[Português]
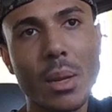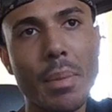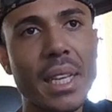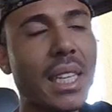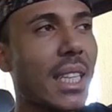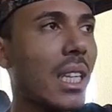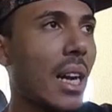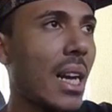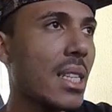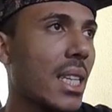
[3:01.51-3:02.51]
também, que aqui em
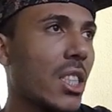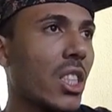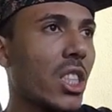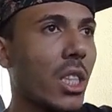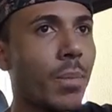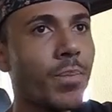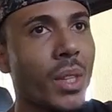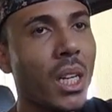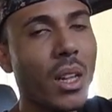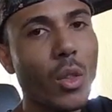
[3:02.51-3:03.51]
casa aqui a gente
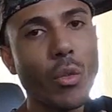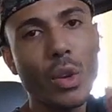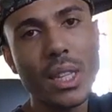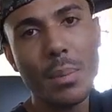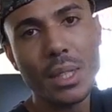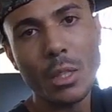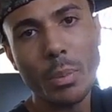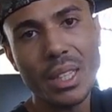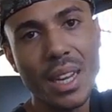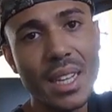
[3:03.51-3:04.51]
não foi adaptado
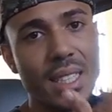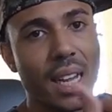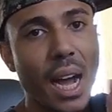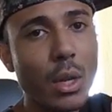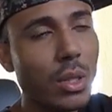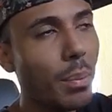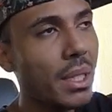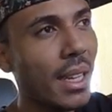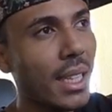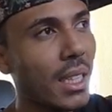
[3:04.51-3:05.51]
para três carros,
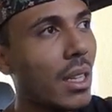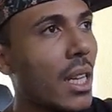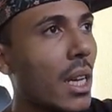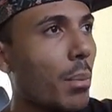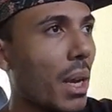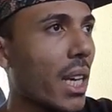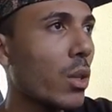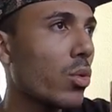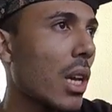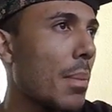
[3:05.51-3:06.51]
rapaziada. Pra quem
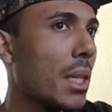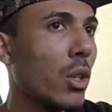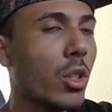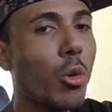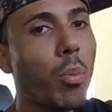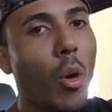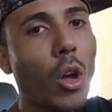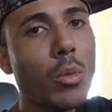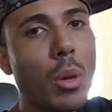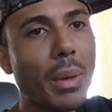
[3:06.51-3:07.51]
não sabe, eu tenho o
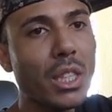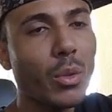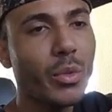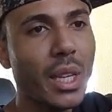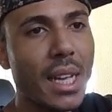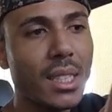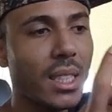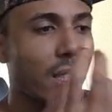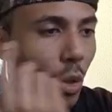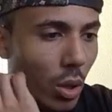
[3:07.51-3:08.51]
Polo, meu pai tem o
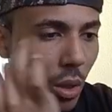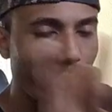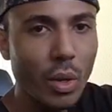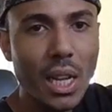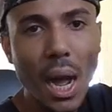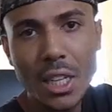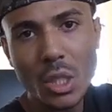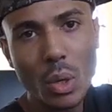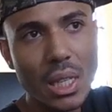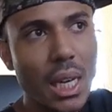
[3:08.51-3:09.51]
Fiesta e eu tenho o
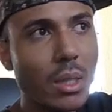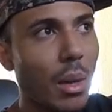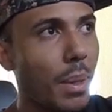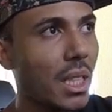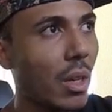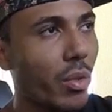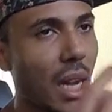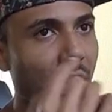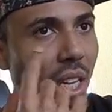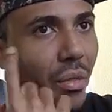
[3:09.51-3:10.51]
Voyage quadrado, rapaziada. O
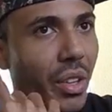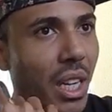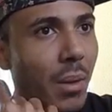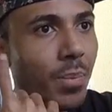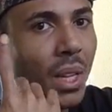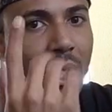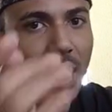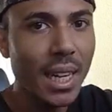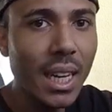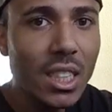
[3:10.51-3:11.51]
Voyage ele fica
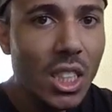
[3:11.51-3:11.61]
naquela